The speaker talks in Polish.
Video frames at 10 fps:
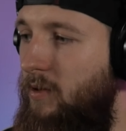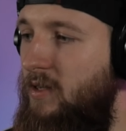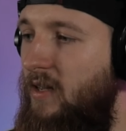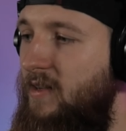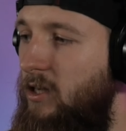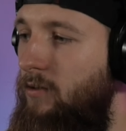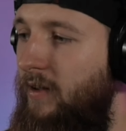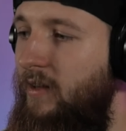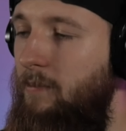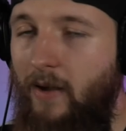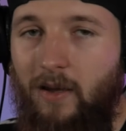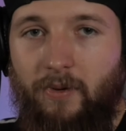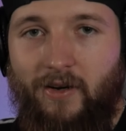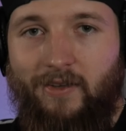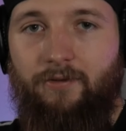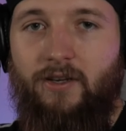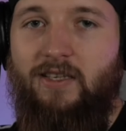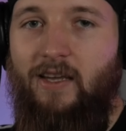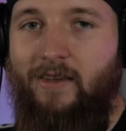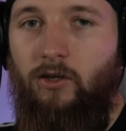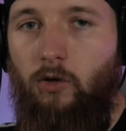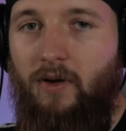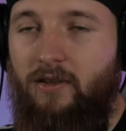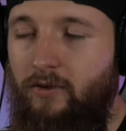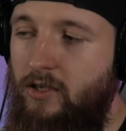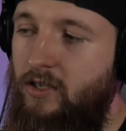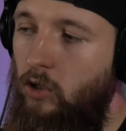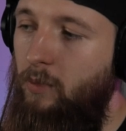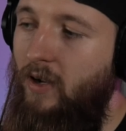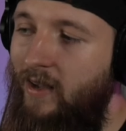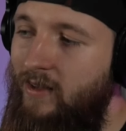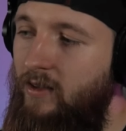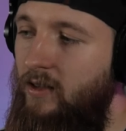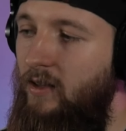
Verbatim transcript: zainstalowany paper na wersję 1.20.1.